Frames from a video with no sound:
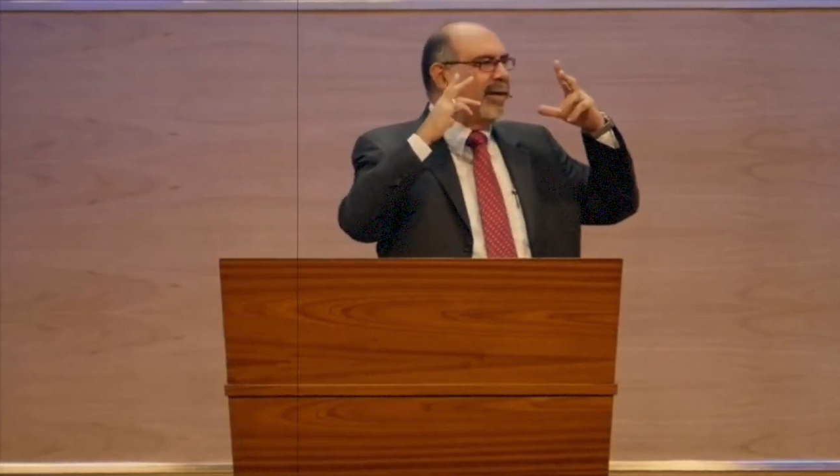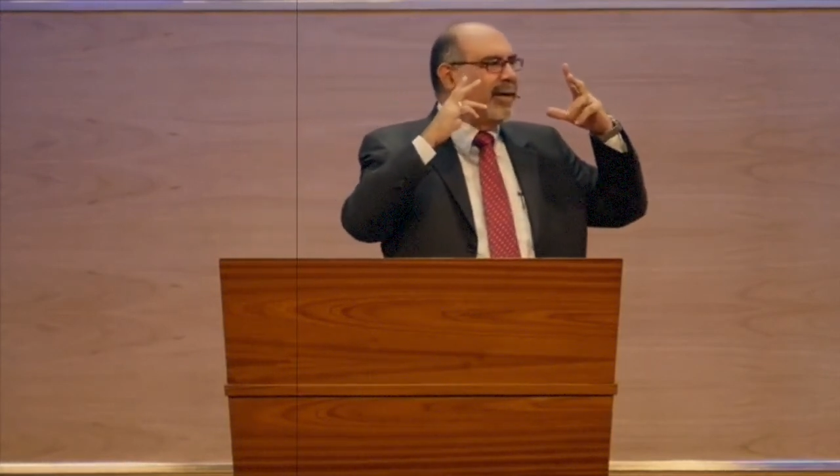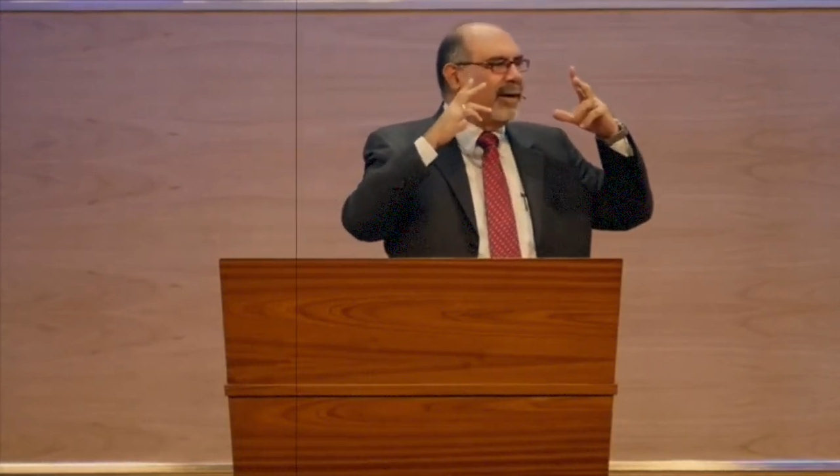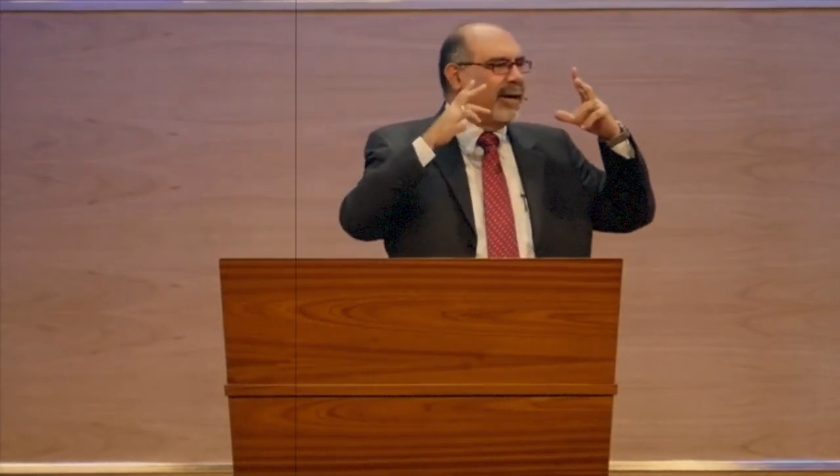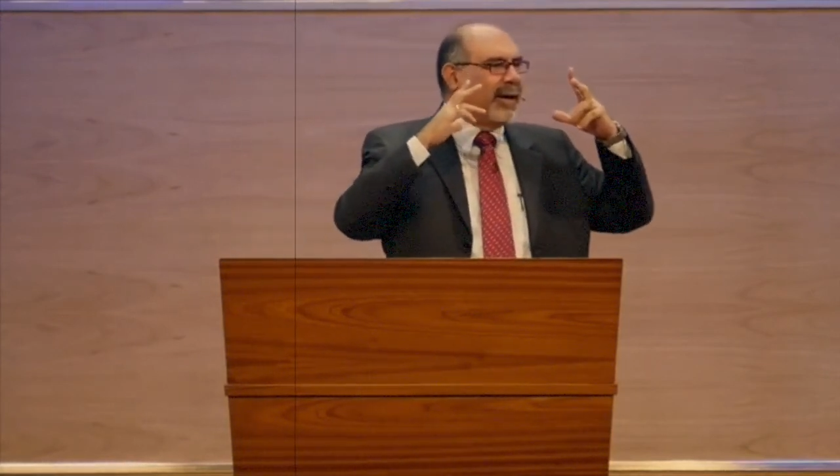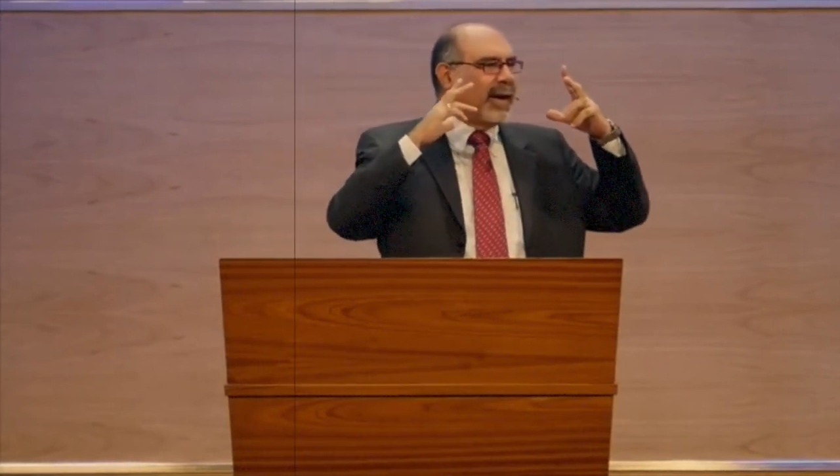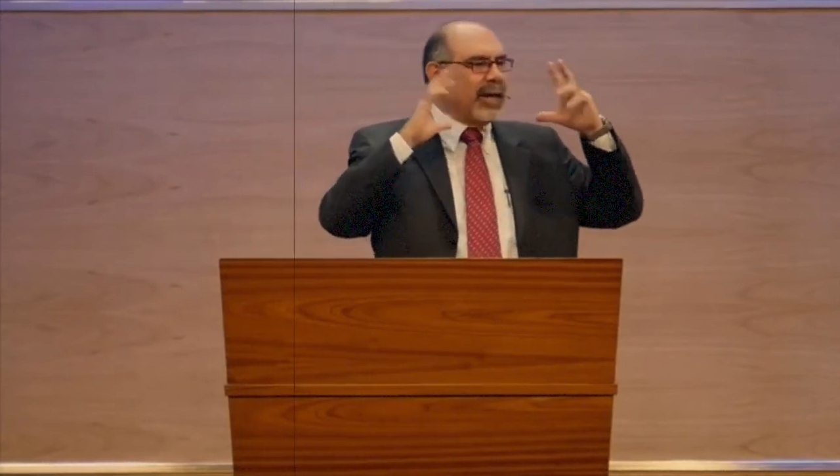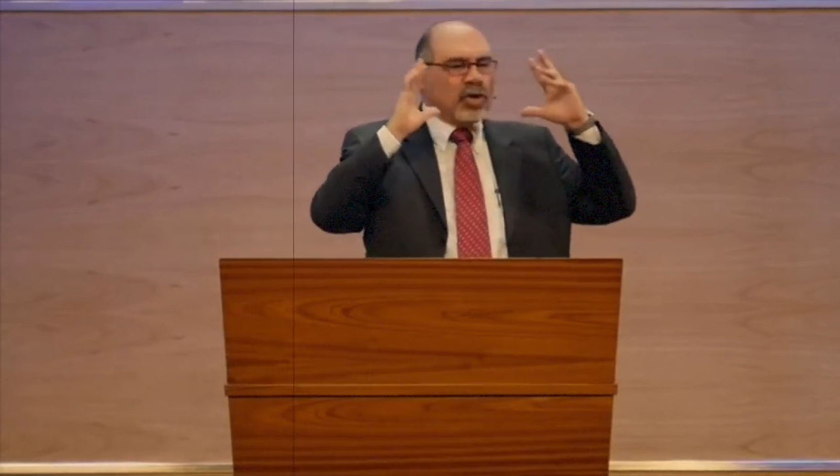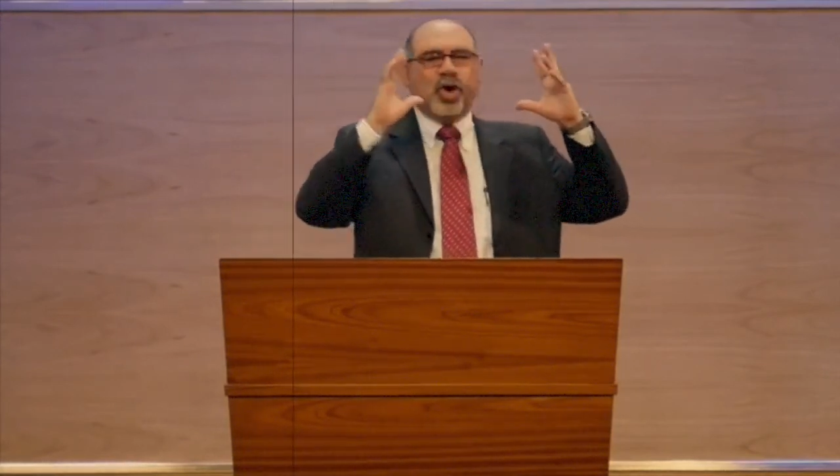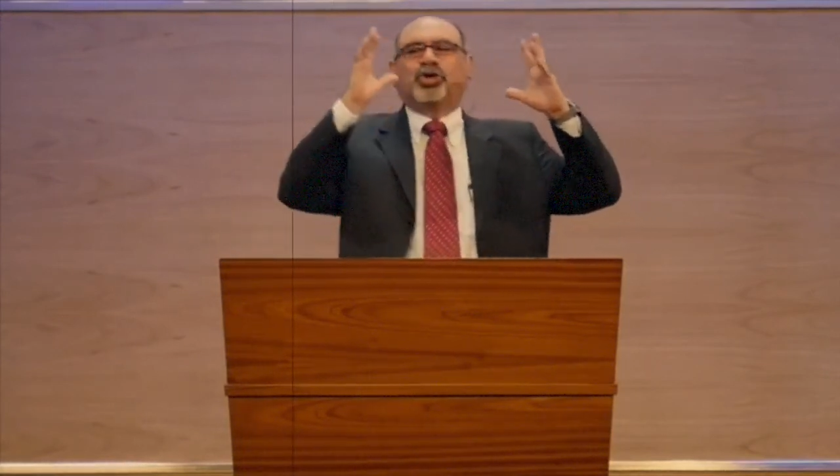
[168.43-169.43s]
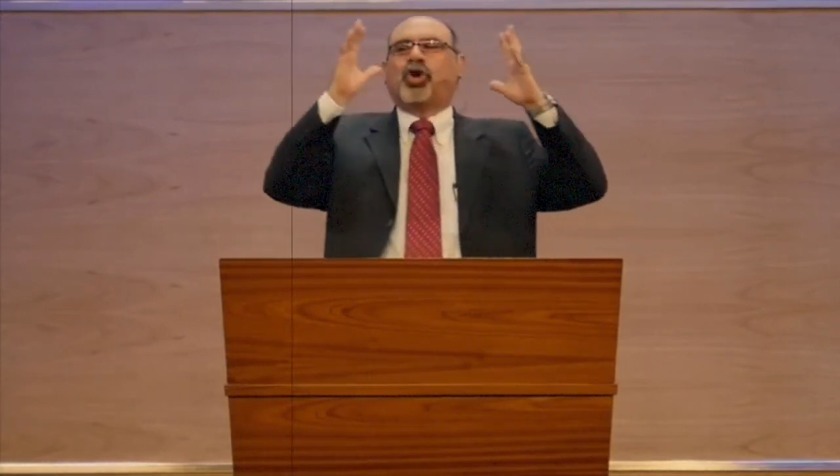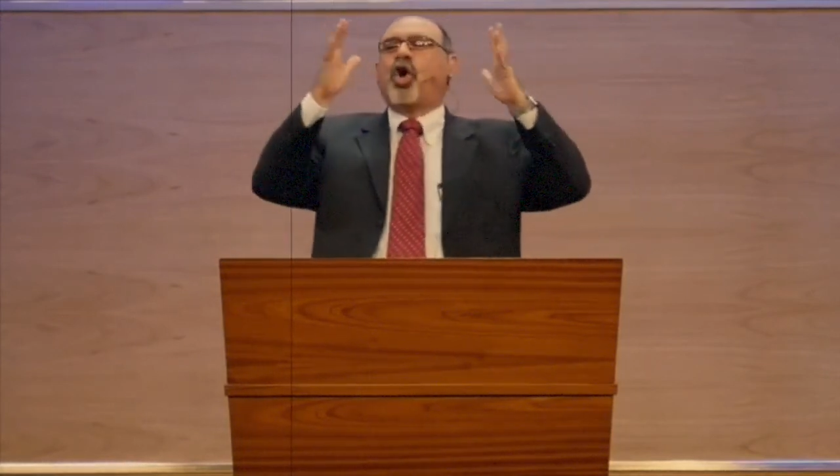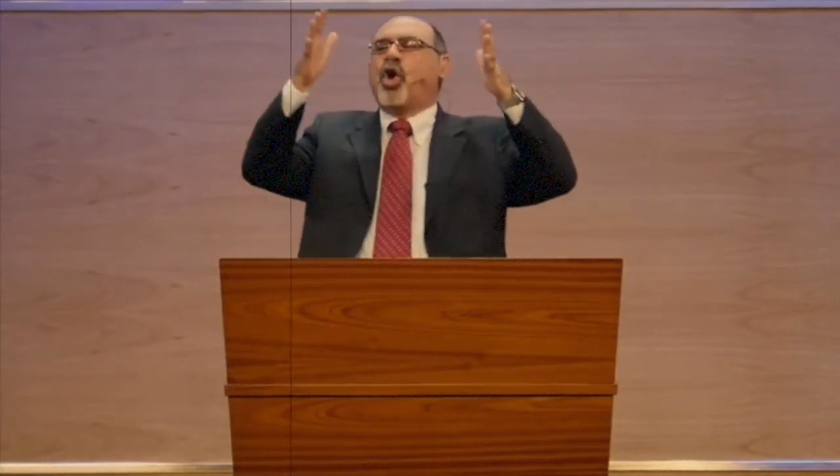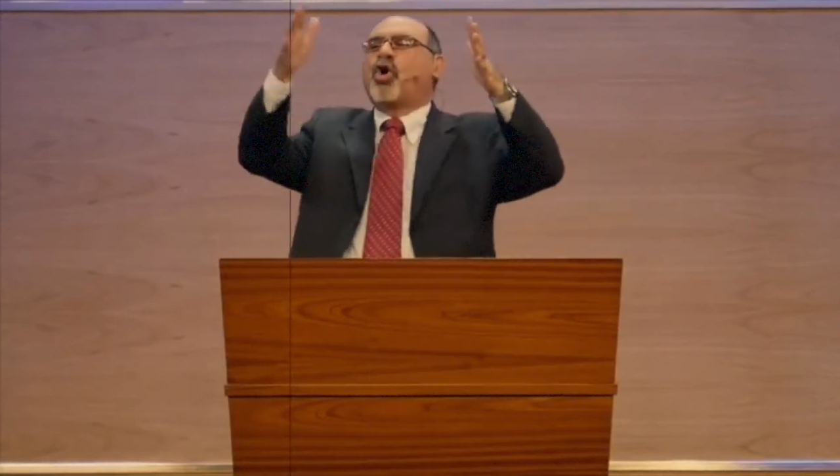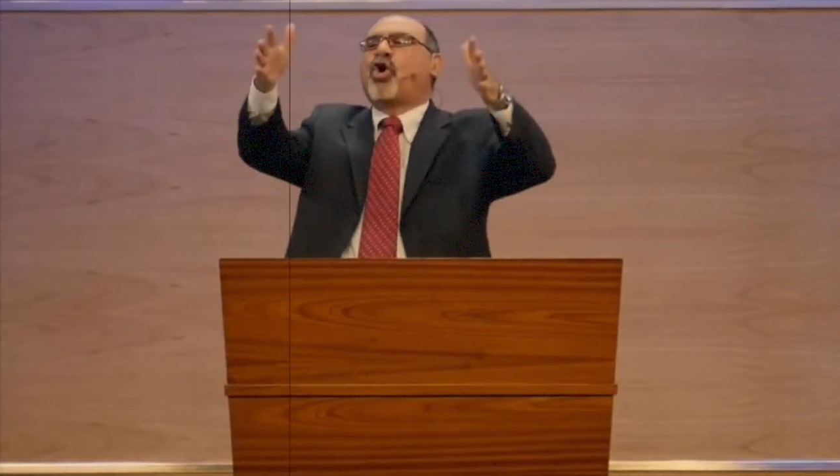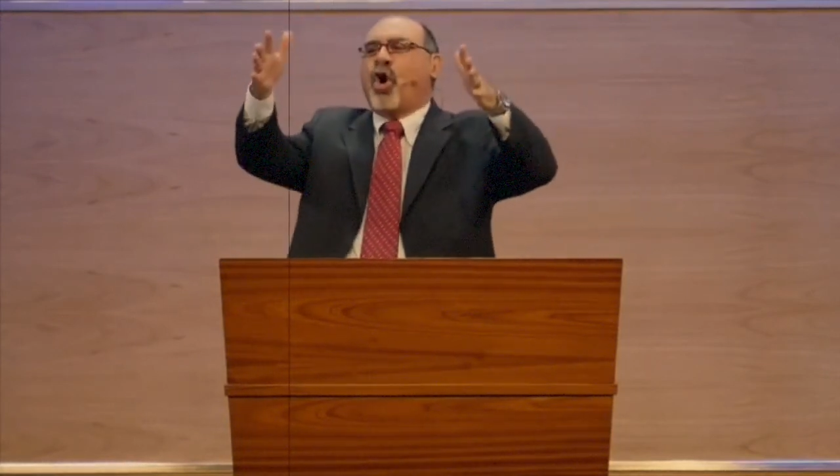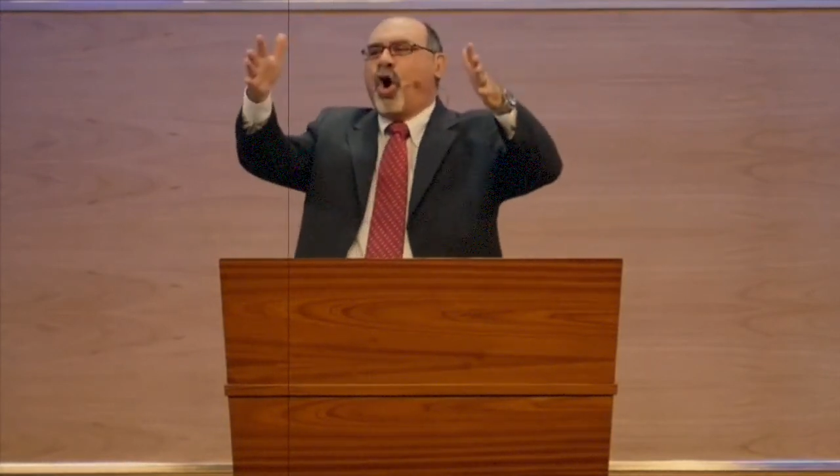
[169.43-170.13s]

que Dios colocó en